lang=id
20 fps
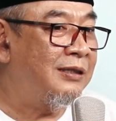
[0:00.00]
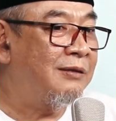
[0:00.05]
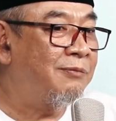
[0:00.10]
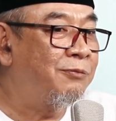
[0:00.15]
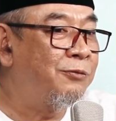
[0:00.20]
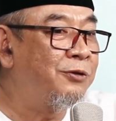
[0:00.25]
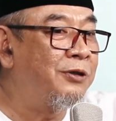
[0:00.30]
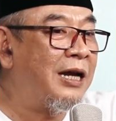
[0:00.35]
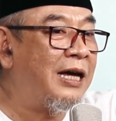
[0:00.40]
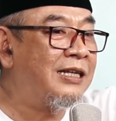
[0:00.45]

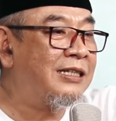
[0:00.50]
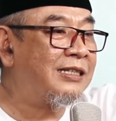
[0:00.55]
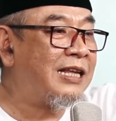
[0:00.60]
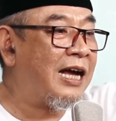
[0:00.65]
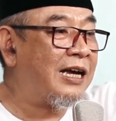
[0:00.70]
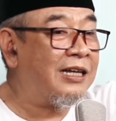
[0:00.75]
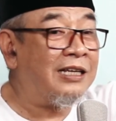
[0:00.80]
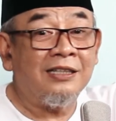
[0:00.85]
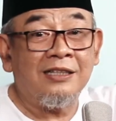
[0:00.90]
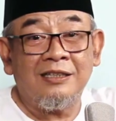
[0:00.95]
mulai
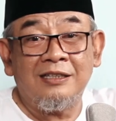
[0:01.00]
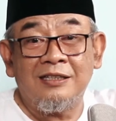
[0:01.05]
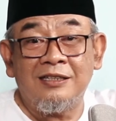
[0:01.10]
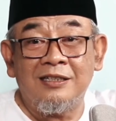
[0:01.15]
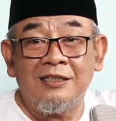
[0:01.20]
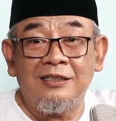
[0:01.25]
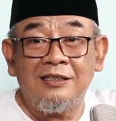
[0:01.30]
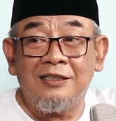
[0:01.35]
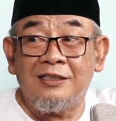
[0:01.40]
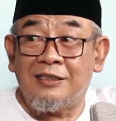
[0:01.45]
sakit
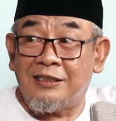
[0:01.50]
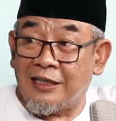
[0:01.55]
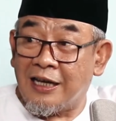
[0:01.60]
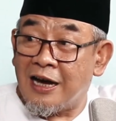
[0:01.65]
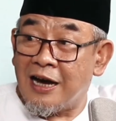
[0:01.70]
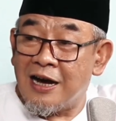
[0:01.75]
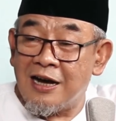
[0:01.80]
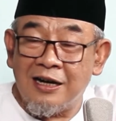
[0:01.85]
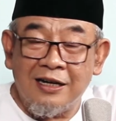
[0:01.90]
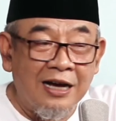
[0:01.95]

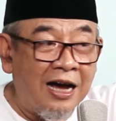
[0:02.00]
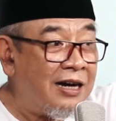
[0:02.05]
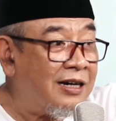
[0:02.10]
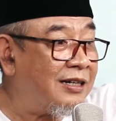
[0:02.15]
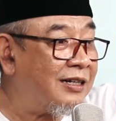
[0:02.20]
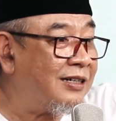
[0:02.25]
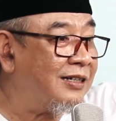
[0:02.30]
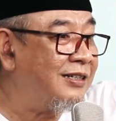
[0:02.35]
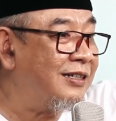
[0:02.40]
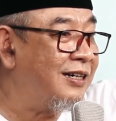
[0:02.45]
CA
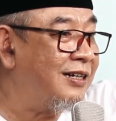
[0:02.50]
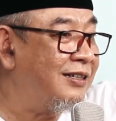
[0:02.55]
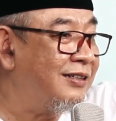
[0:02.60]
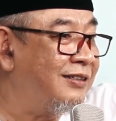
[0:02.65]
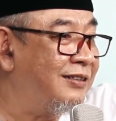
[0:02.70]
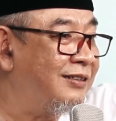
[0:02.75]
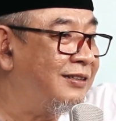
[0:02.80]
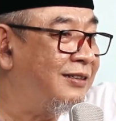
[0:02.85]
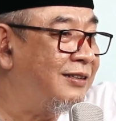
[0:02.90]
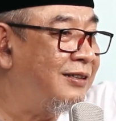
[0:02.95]
kanker dia.
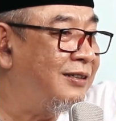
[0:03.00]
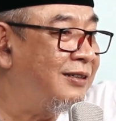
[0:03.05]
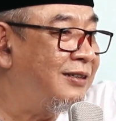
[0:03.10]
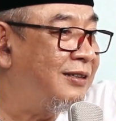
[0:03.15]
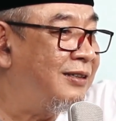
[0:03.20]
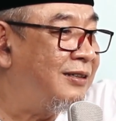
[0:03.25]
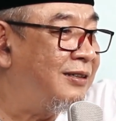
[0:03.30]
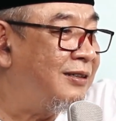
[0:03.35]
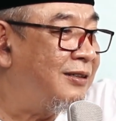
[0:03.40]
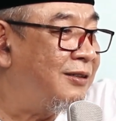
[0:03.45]
Hmm.
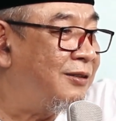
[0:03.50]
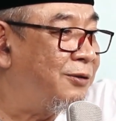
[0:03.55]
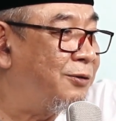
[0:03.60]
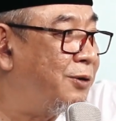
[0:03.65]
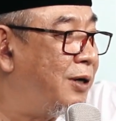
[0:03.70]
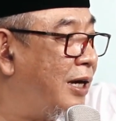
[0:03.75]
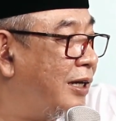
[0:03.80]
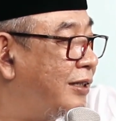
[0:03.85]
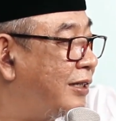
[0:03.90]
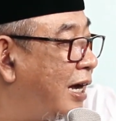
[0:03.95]

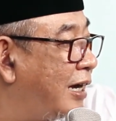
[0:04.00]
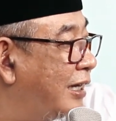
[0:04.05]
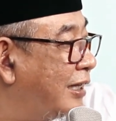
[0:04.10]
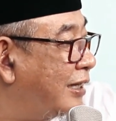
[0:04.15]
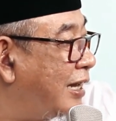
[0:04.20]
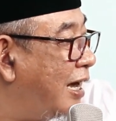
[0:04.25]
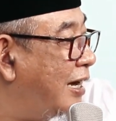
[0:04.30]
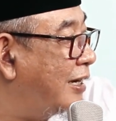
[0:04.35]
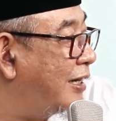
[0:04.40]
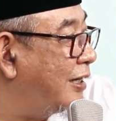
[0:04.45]
Sudah sakit
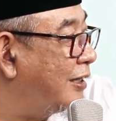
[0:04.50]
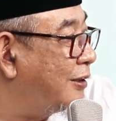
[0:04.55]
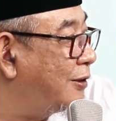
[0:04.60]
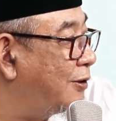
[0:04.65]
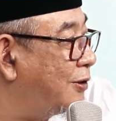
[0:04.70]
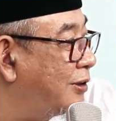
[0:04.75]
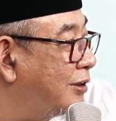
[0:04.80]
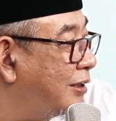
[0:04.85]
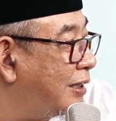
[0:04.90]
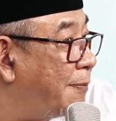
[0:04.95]
kanker
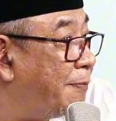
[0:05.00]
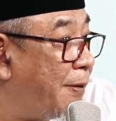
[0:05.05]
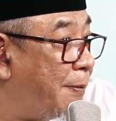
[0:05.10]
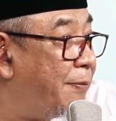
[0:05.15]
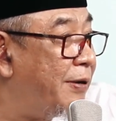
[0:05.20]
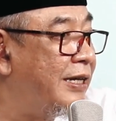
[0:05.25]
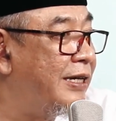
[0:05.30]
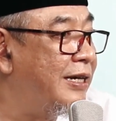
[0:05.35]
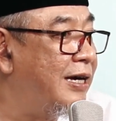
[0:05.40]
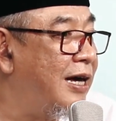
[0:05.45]
terus sampai
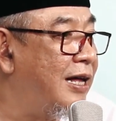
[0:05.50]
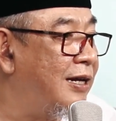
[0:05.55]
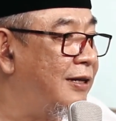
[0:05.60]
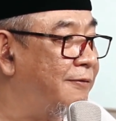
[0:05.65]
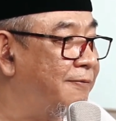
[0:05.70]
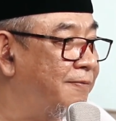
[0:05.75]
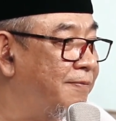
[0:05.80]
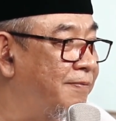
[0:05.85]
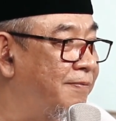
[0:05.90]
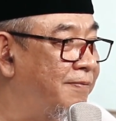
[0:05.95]
meninggal.
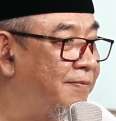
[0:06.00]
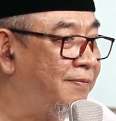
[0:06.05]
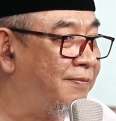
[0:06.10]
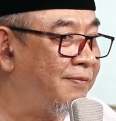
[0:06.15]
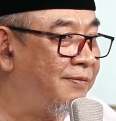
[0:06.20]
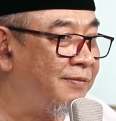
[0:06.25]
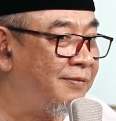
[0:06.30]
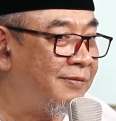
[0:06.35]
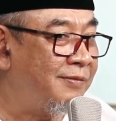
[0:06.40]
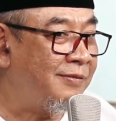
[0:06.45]

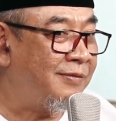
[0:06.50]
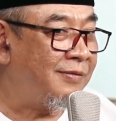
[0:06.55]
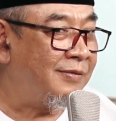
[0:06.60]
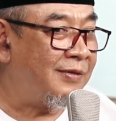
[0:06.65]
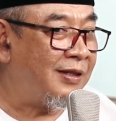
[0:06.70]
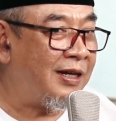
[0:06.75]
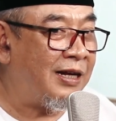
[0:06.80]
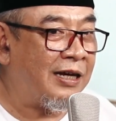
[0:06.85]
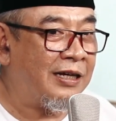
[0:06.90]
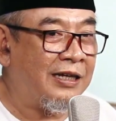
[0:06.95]

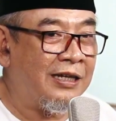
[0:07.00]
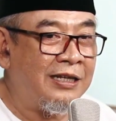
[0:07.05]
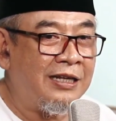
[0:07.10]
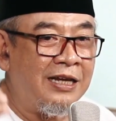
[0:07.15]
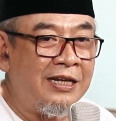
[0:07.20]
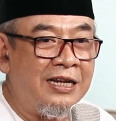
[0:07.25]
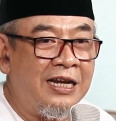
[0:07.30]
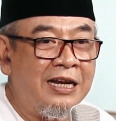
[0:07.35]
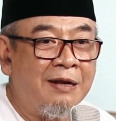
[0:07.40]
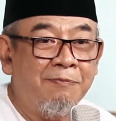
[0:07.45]
Dan
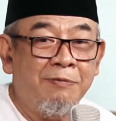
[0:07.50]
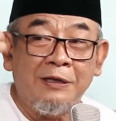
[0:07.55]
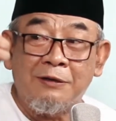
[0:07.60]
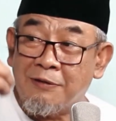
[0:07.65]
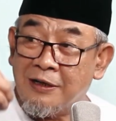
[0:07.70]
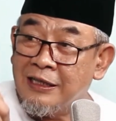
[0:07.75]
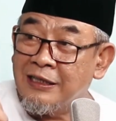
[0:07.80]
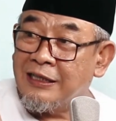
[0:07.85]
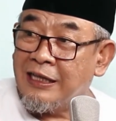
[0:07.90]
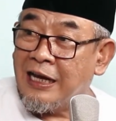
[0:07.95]
akhirnya dia dapat
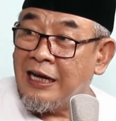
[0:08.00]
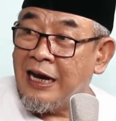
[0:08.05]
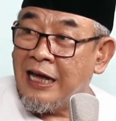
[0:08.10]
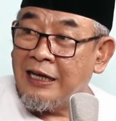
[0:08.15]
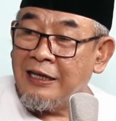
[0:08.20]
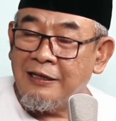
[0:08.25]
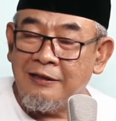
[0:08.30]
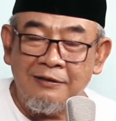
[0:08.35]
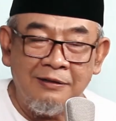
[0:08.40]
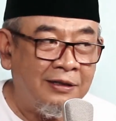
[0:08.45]
wanita yang
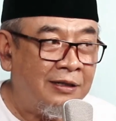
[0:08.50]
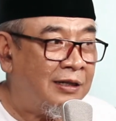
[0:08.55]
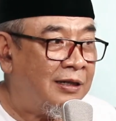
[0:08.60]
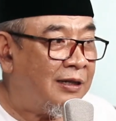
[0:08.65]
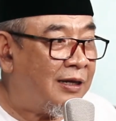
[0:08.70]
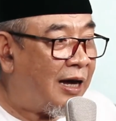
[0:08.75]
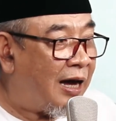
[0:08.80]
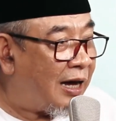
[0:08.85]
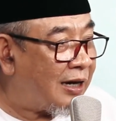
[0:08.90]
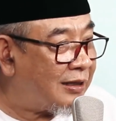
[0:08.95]
lain. Hmm.
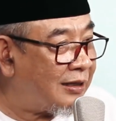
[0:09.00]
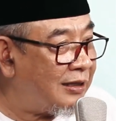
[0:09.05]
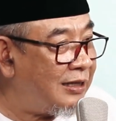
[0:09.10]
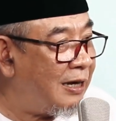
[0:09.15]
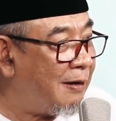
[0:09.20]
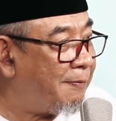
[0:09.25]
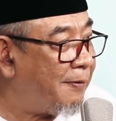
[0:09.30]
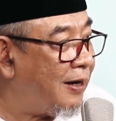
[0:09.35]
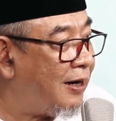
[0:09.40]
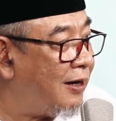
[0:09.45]

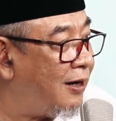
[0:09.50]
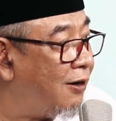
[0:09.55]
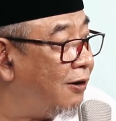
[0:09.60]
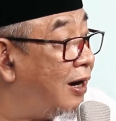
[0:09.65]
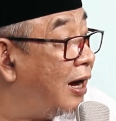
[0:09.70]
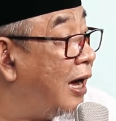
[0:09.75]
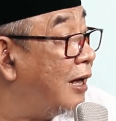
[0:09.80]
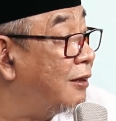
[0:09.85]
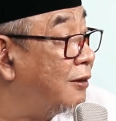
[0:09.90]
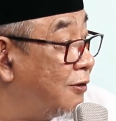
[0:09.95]
Artinya apa?
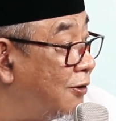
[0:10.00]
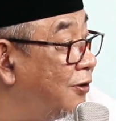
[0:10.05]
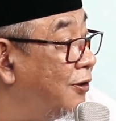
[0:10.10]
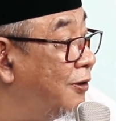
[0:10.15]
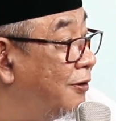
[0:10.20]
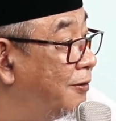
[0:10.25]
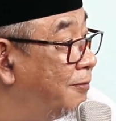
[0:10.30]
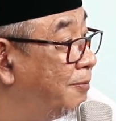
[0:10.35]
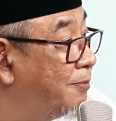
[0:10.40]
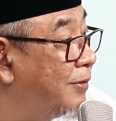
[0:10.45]
Allah
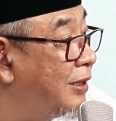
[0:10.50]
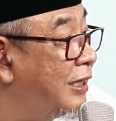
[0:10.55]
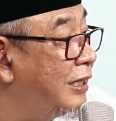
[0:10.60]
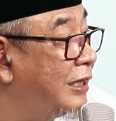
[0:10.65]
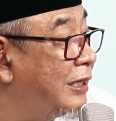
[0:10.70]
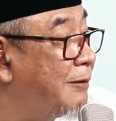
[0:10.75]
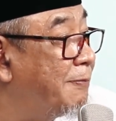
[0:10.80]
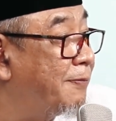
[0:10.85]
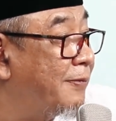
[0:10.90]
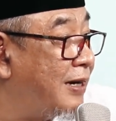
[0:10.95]

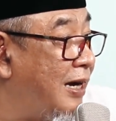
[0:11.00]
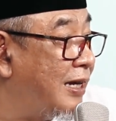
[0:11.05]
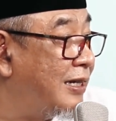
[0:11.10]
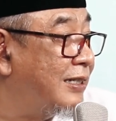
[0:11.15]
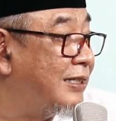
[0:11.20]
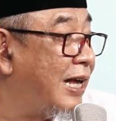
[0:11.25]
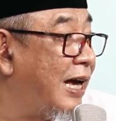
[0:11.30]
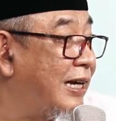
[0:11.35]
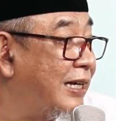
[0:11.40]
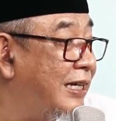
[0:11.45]
menitipkan
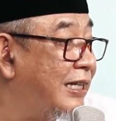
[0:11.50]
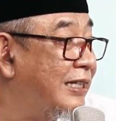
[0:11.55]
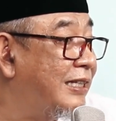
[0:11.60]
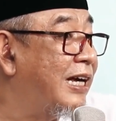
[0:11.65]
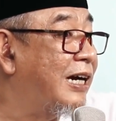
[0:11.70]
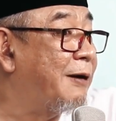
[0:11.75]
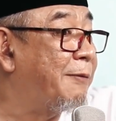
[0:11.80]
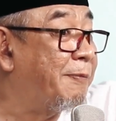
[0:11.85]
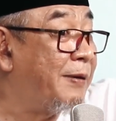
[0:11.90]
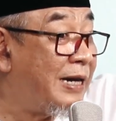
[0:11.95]

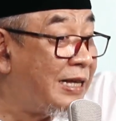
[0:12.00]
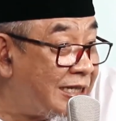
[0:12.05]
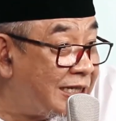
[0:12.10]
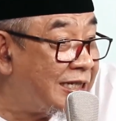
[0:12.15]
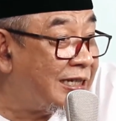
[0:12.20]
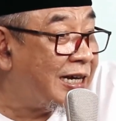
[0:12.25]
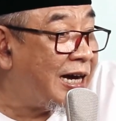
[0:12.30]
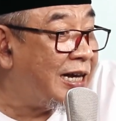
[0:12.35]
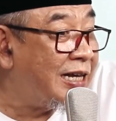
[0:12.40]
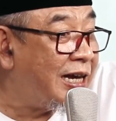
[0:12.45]
sakitnya nah. kepada si
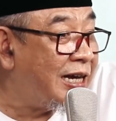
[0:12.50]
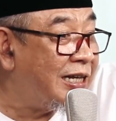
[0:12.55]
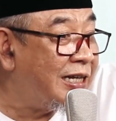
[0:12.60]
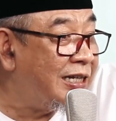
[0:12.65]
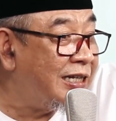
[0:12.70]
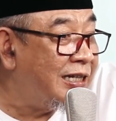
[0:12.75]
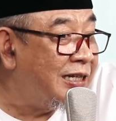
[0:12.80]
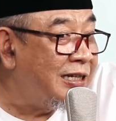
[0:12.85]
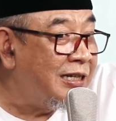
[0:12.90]
kaya ini